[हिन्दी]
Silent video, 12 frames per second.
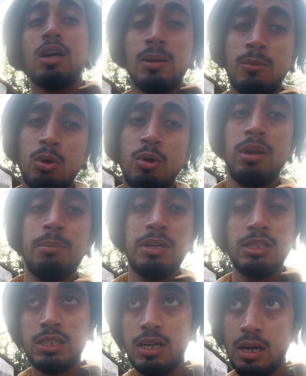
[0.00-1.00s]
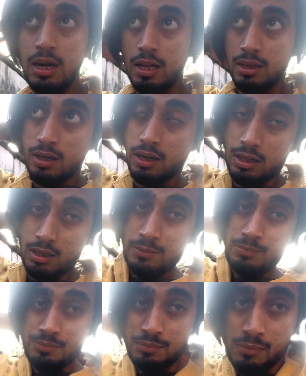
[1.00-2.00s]
हम लोगों ने पंच कर करा था
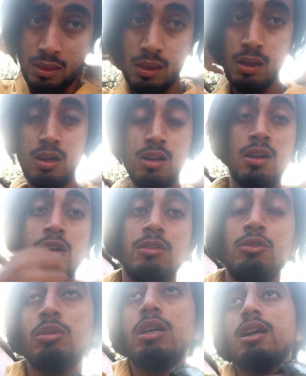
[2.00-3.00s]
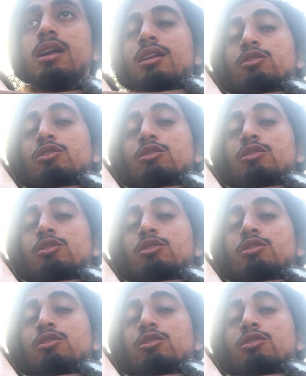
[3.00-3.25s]
जो कि कल